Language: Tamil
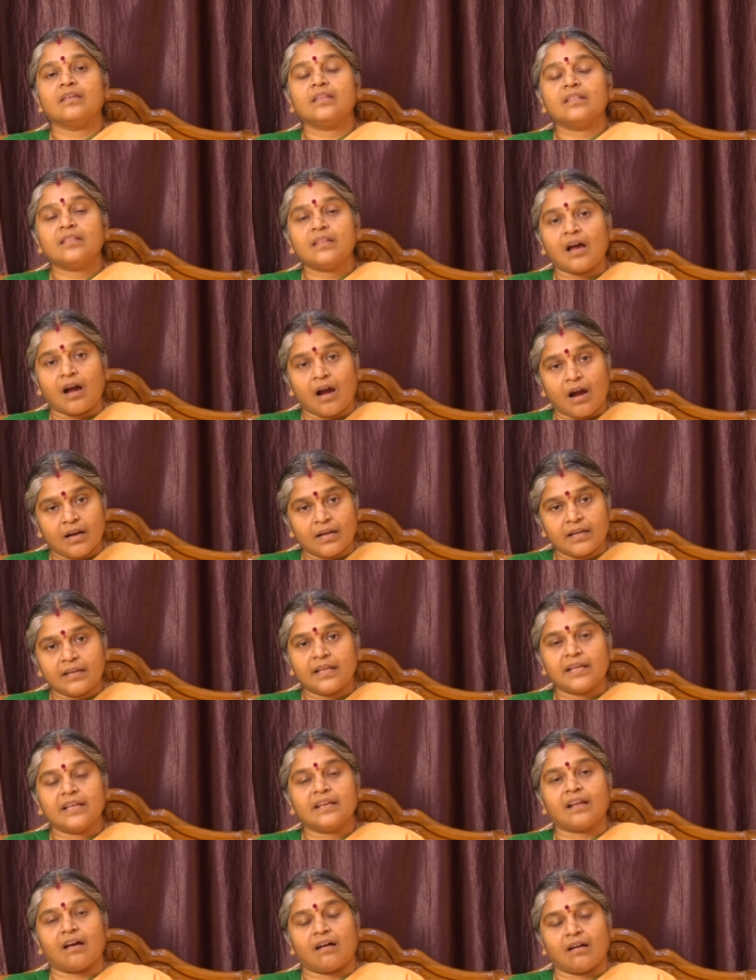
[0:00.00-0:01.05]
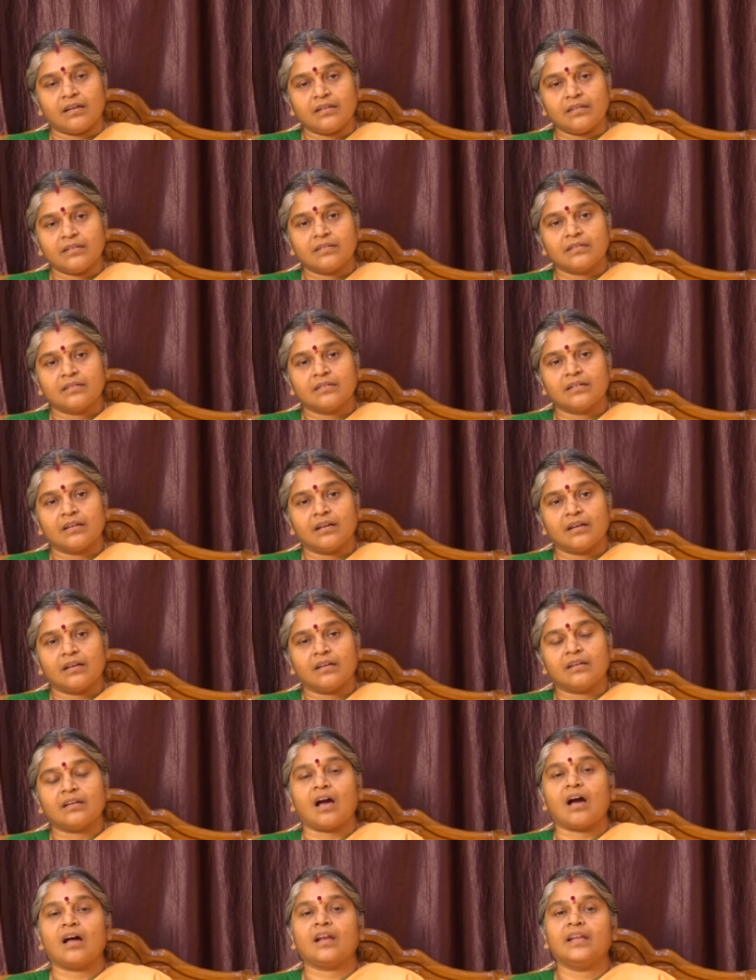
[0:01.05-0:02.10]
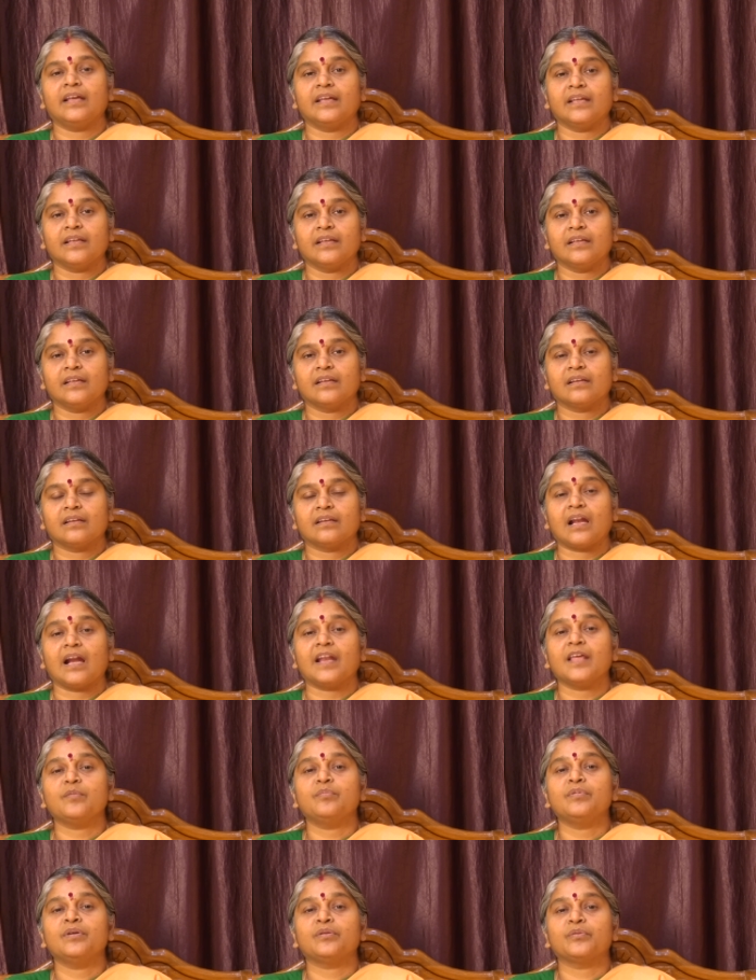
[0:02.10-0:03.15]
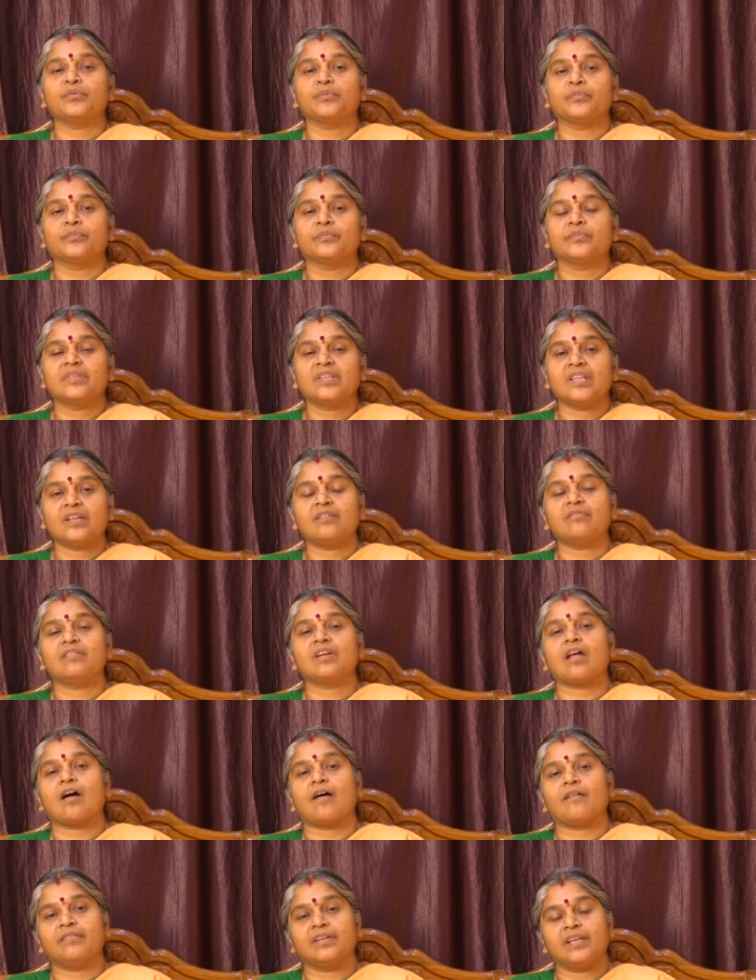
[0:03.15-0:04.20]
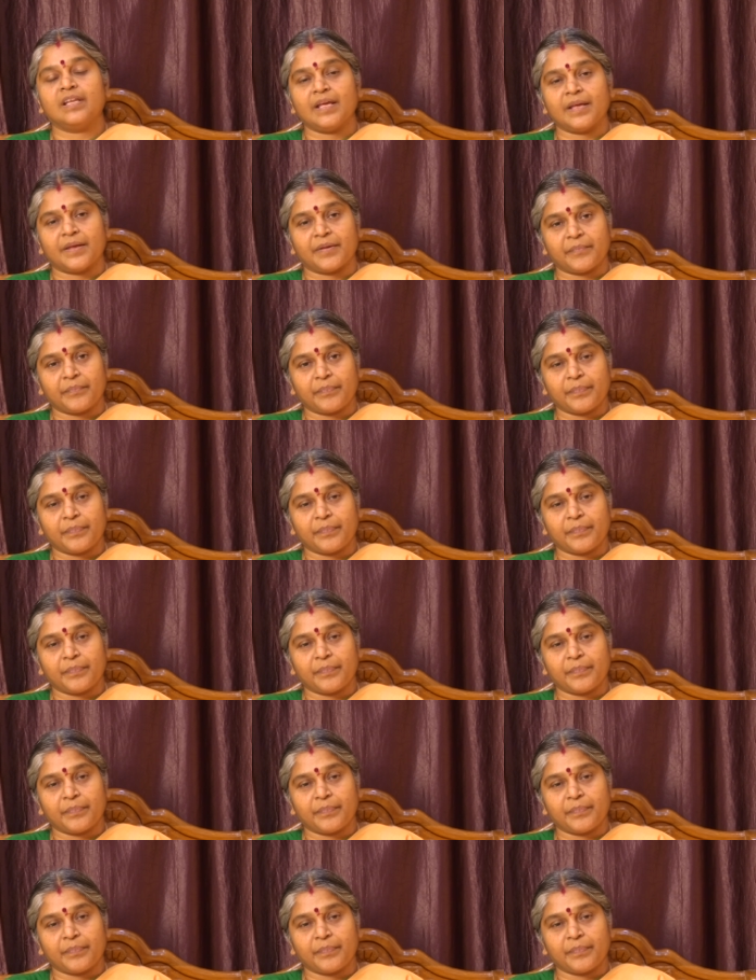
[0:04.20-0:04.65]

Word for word: இந்த ஆட்டை நான் நாளை நடைபெறும் திருவிழாவிலே